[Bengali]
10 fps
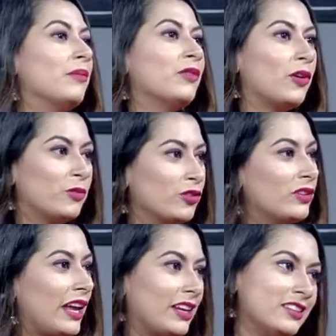আমি অবশ্য
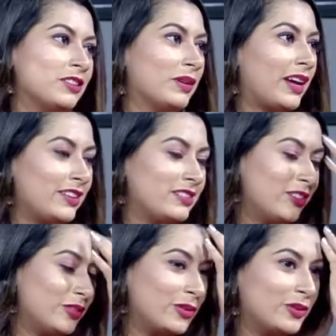নায়িকা হিসেবে কাজ
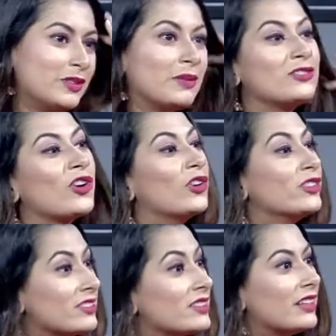যেহেতু করছি বা
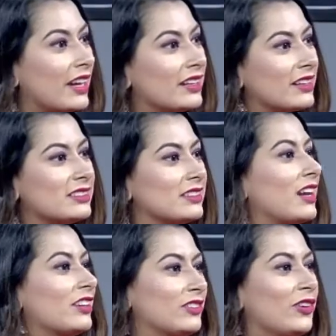চলচ্চিত্রের নায়িকা
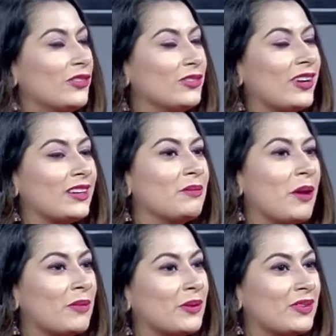সেটা আসলে অন্য একটা
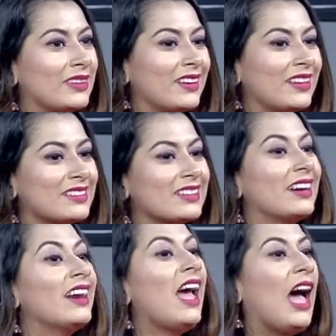ব্যাপার হয়ে দাঁড়িয়েছে আর